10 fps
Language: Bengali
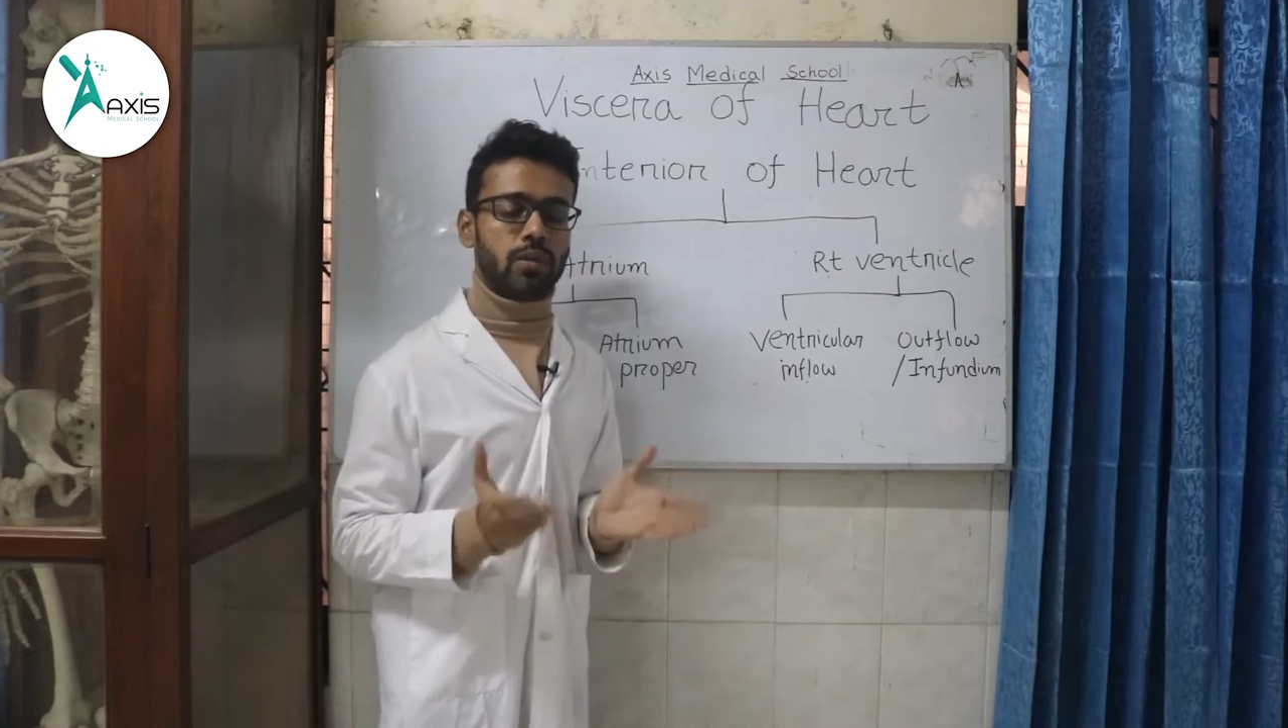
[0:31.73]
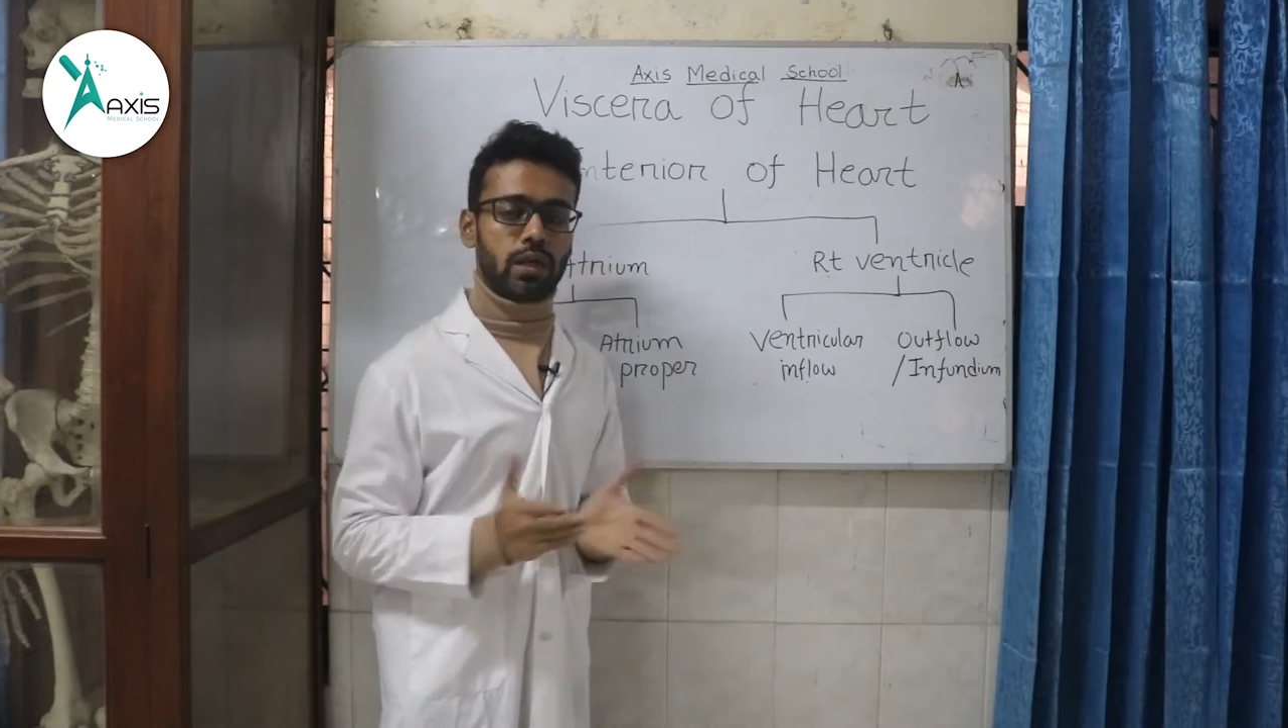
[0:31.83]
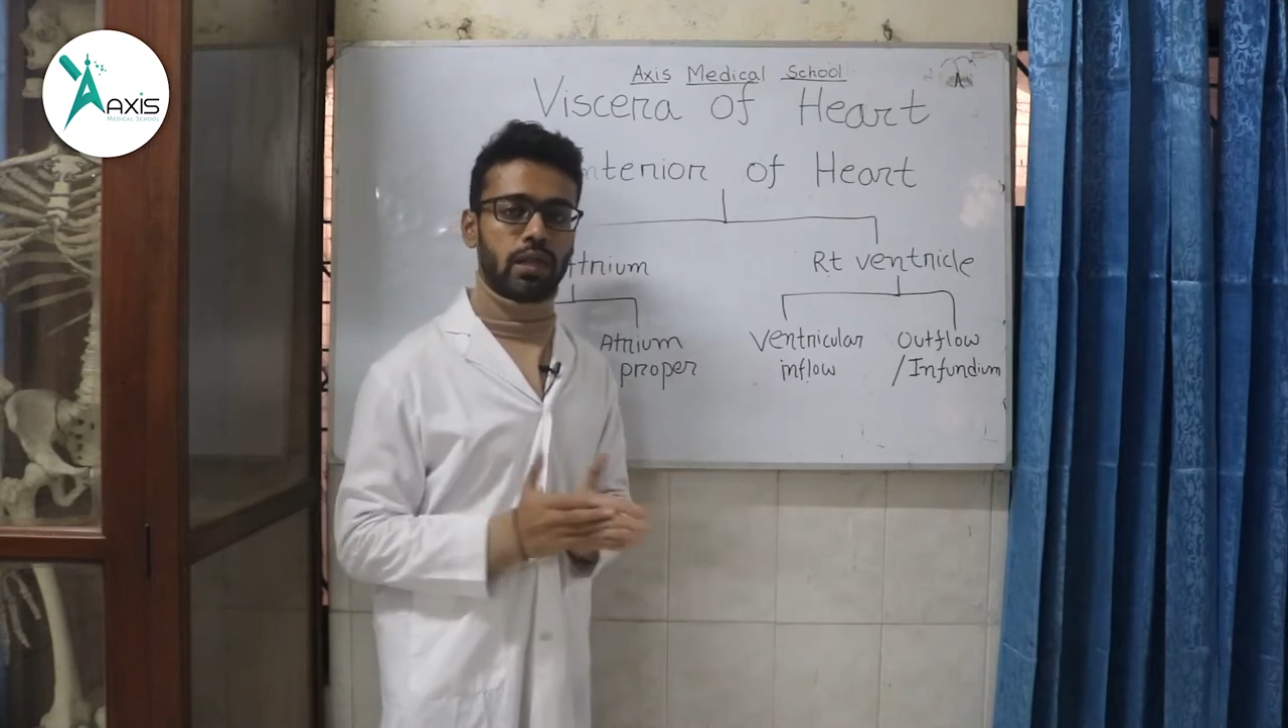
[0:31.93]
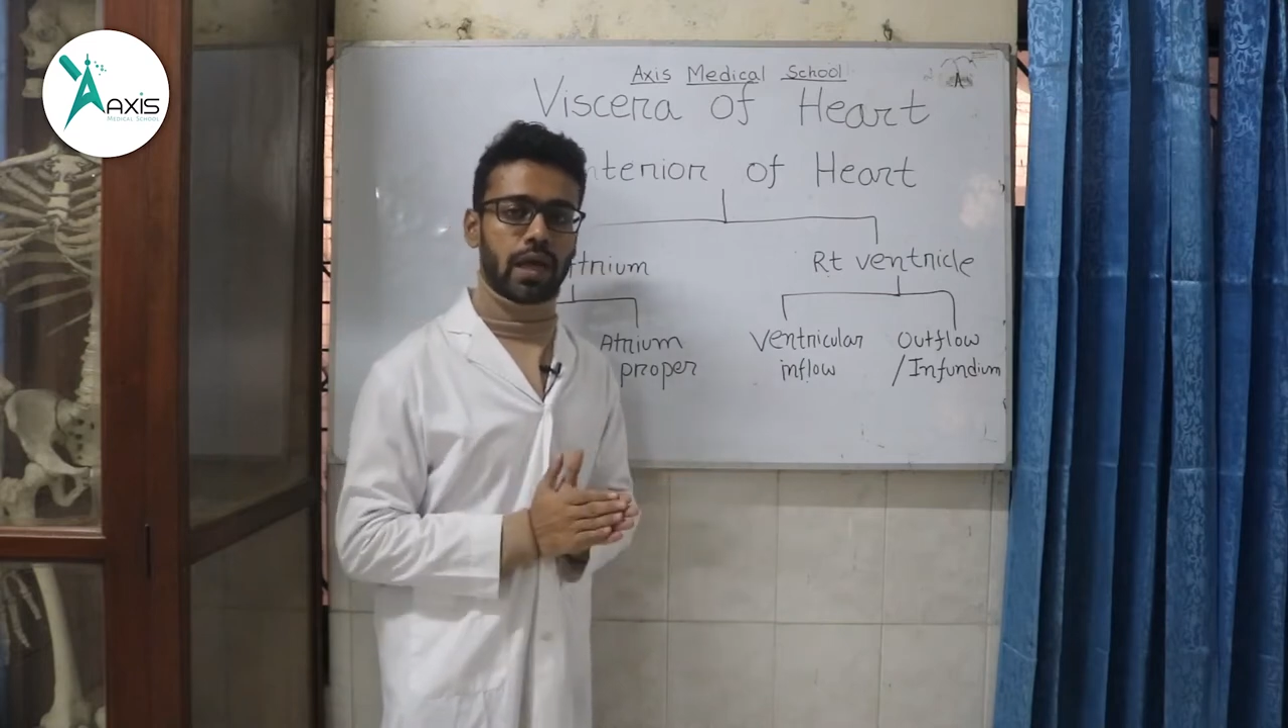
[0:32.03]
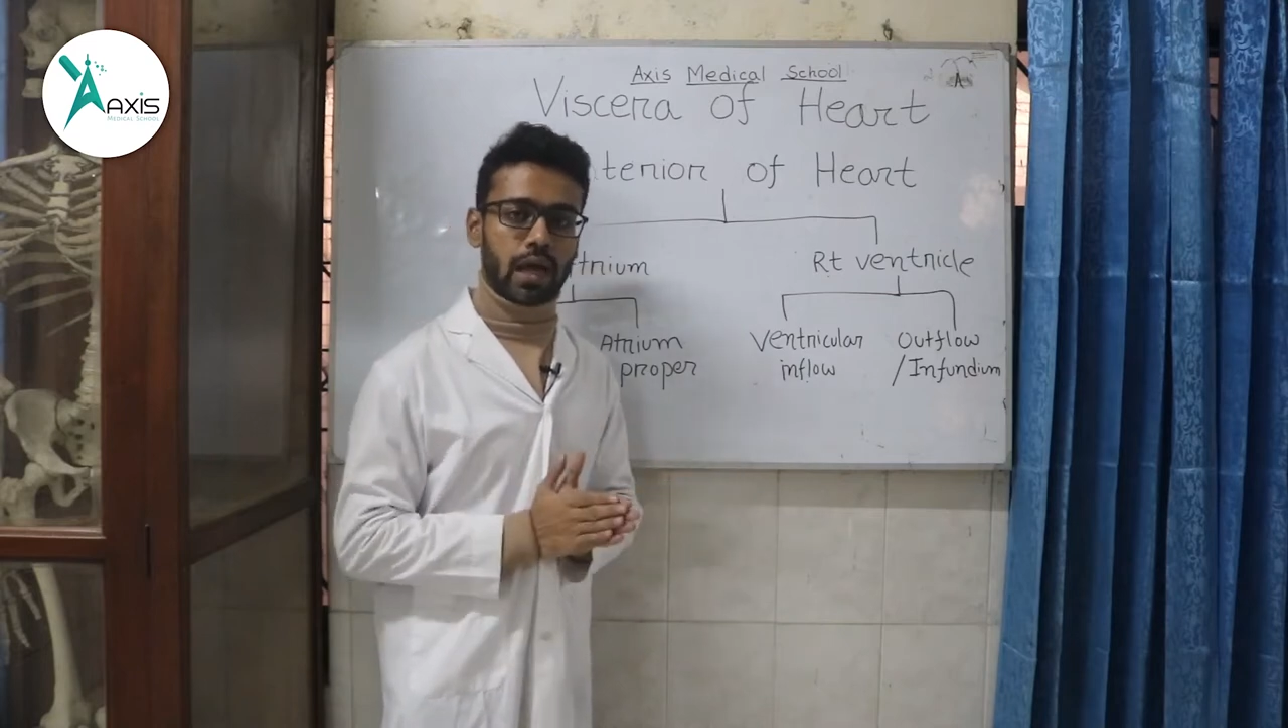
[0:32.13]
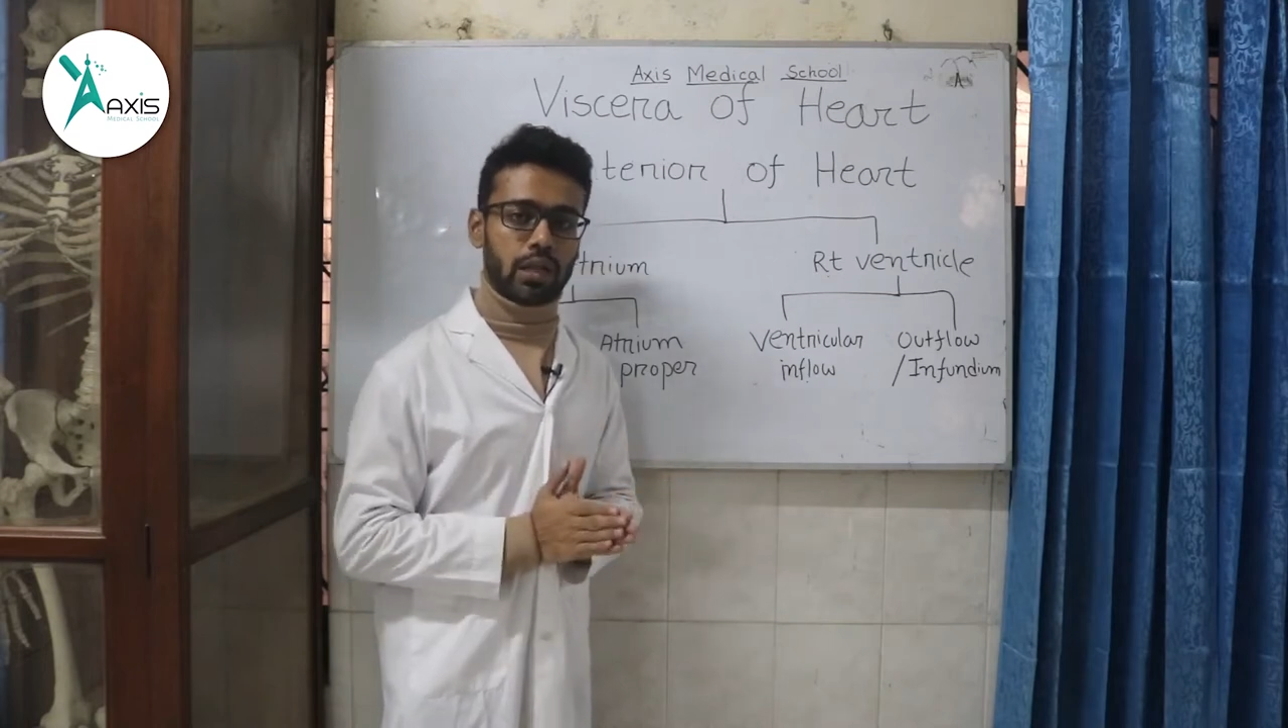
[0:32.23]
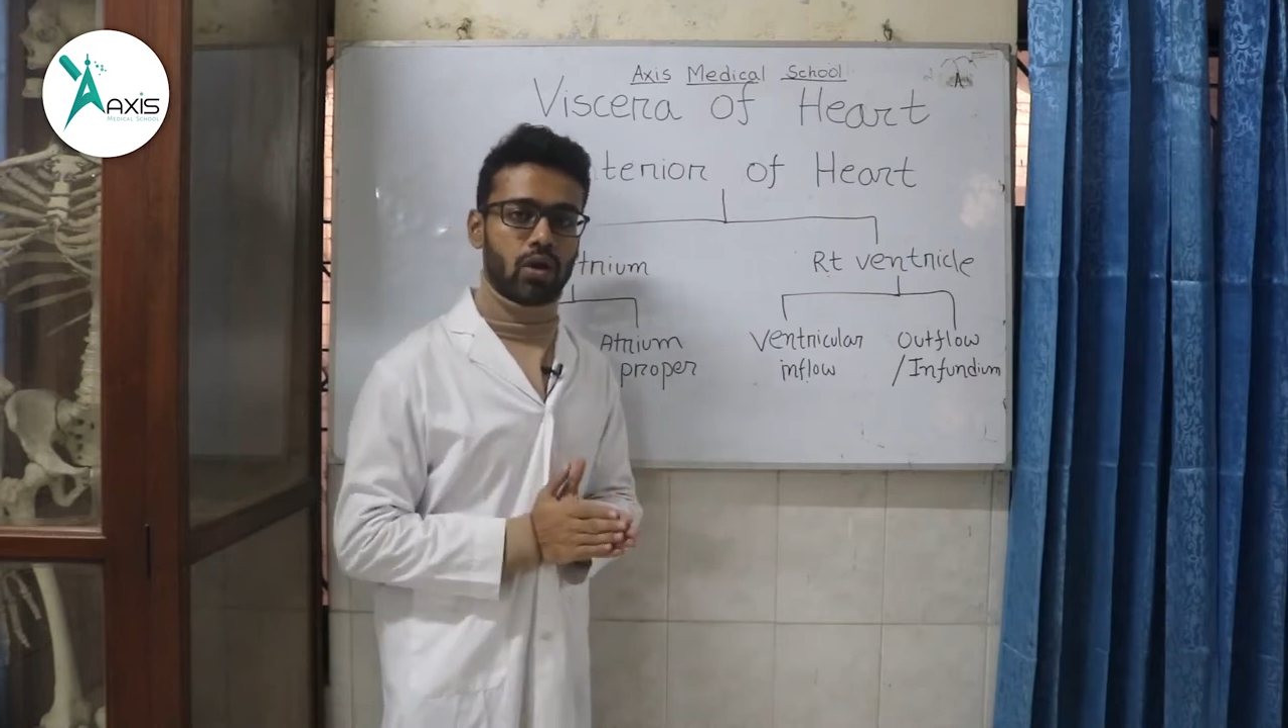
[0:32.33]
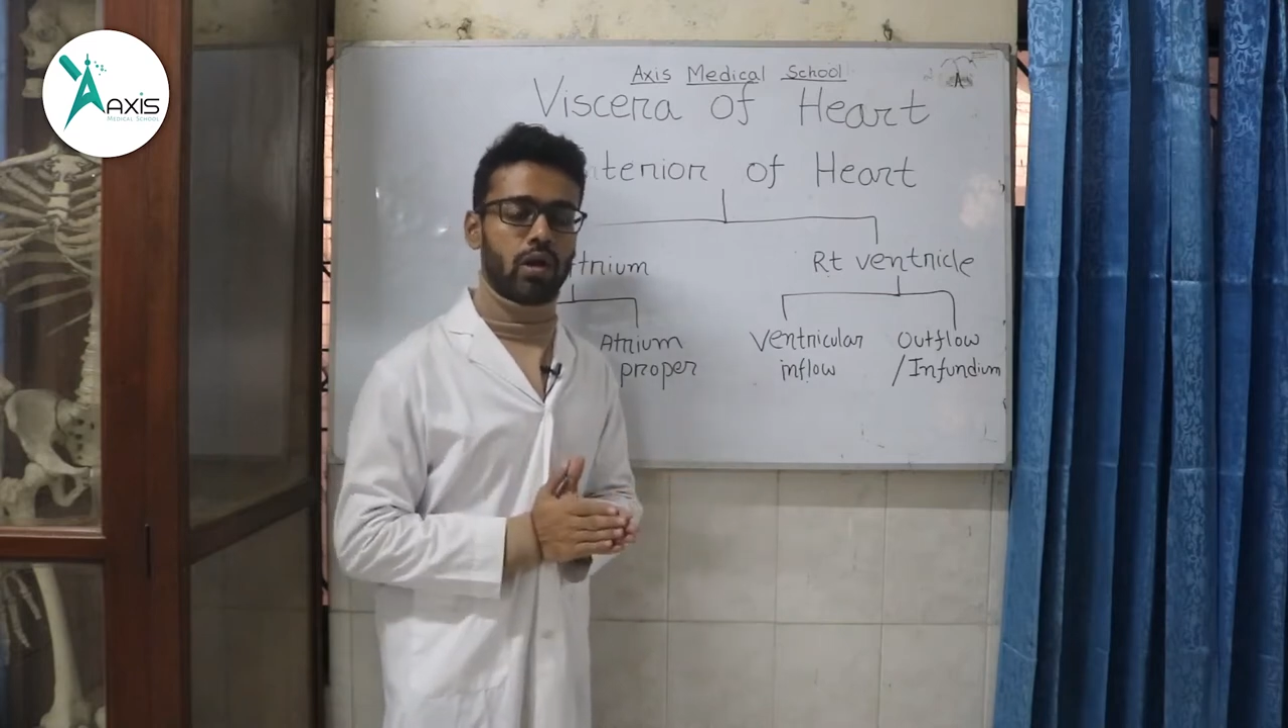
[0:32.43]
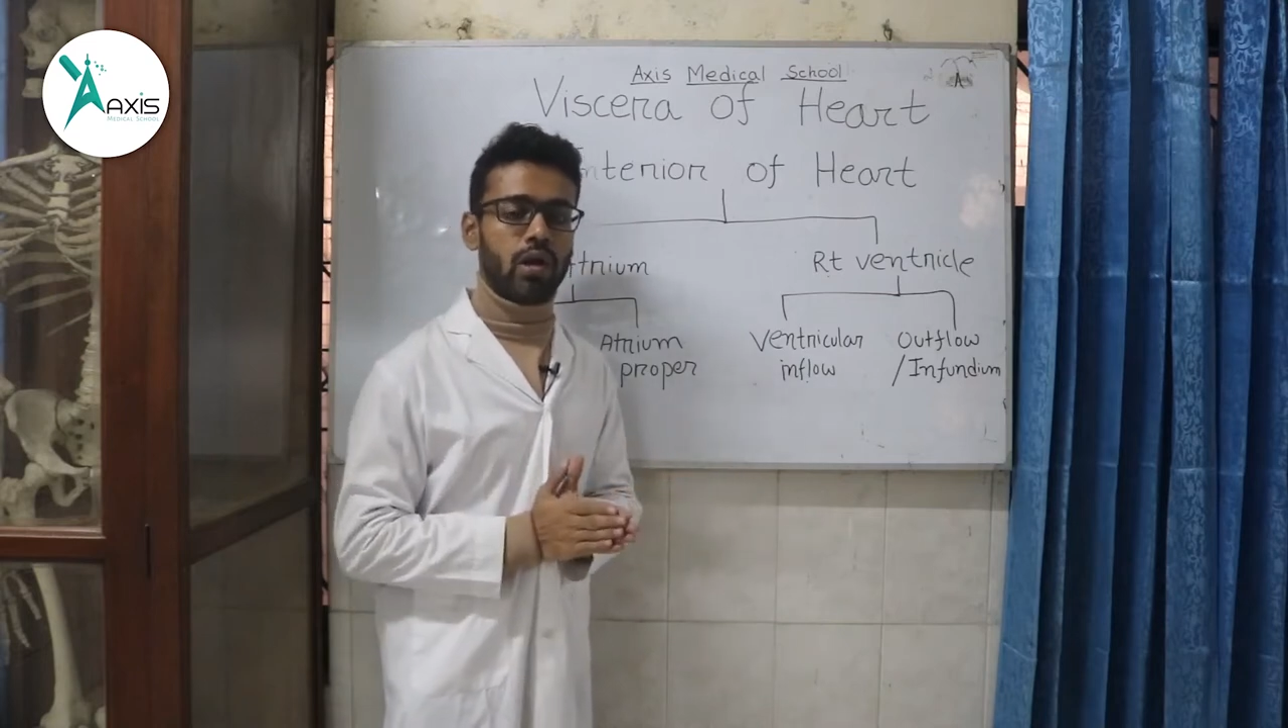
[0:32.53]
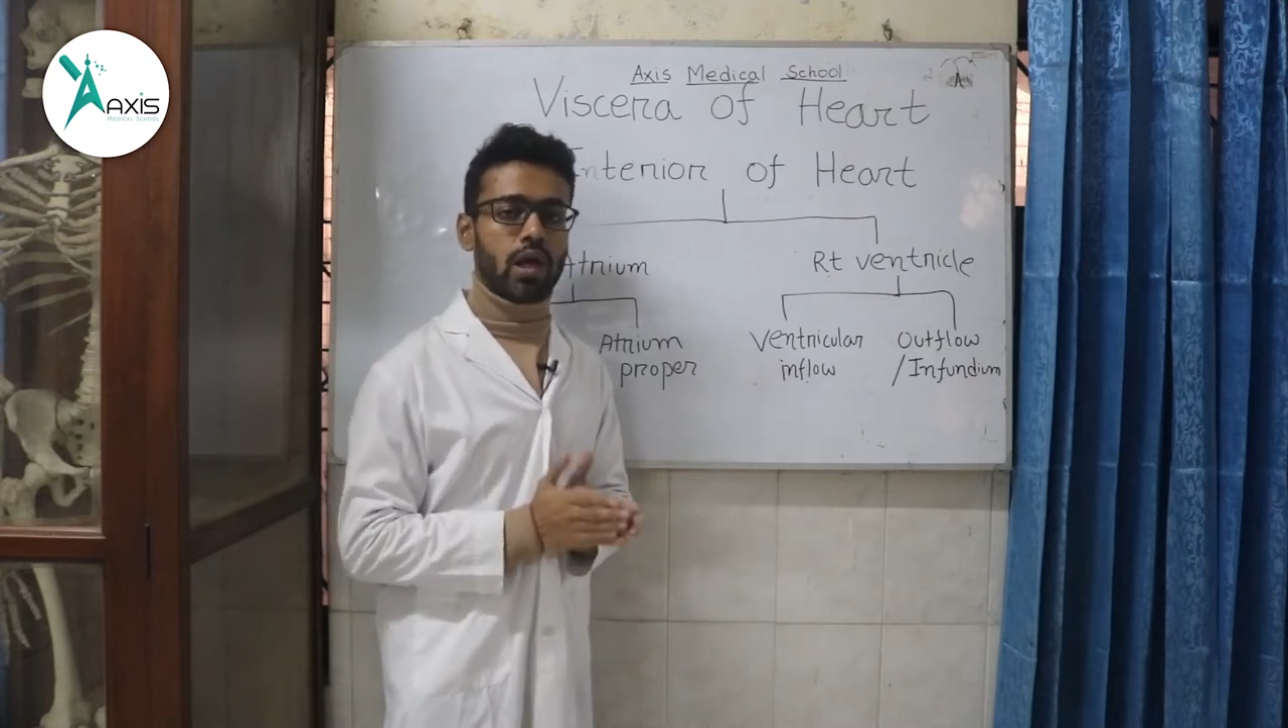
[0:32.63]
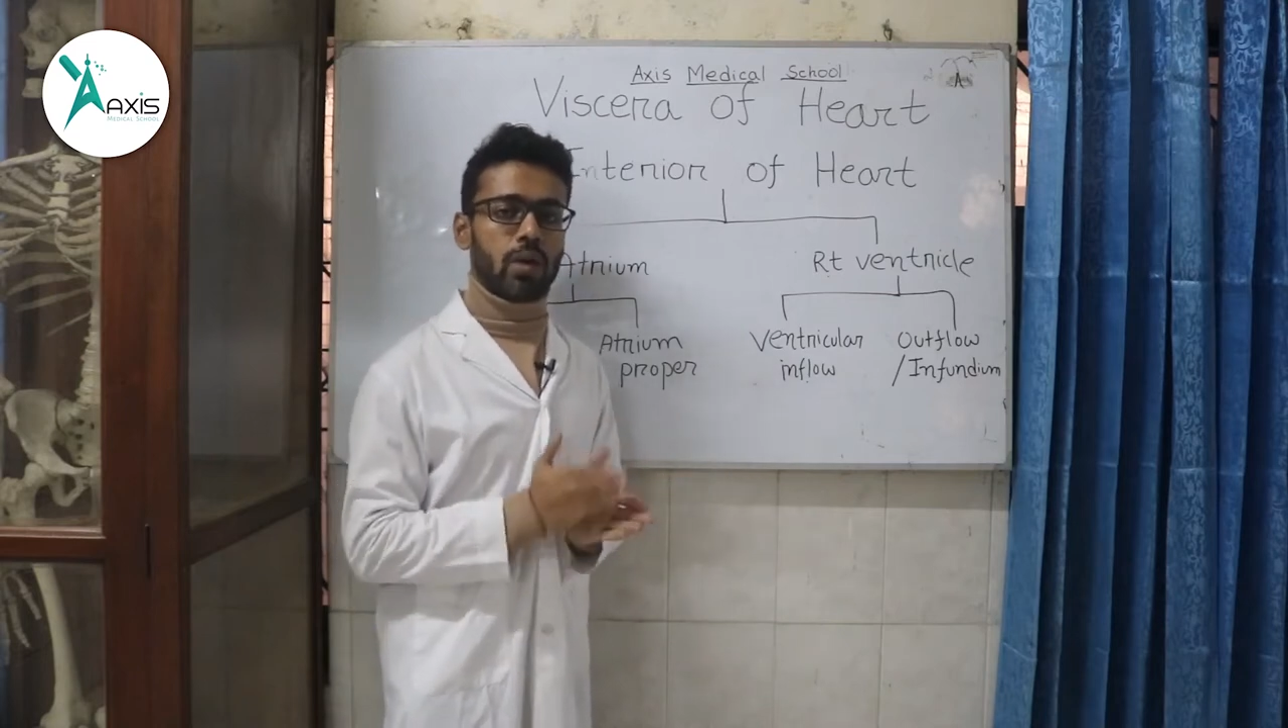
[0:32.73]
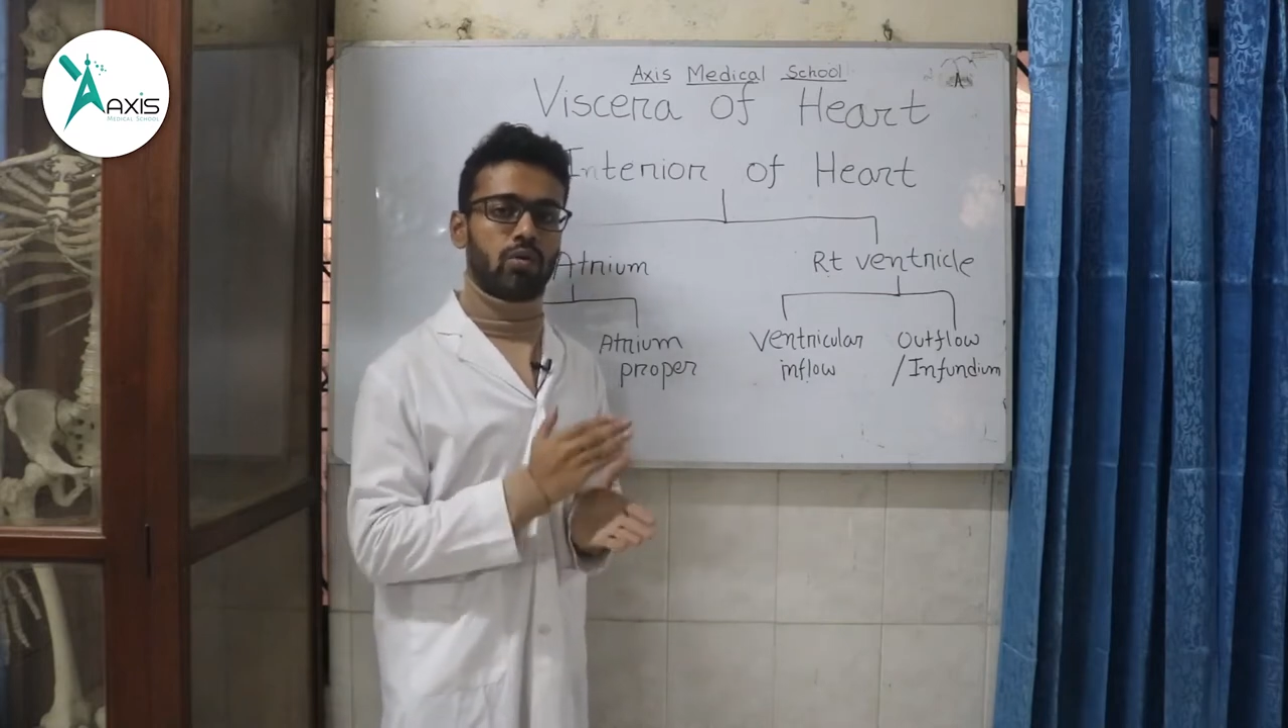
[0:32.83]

আমাদেরকে দেখাতে হয়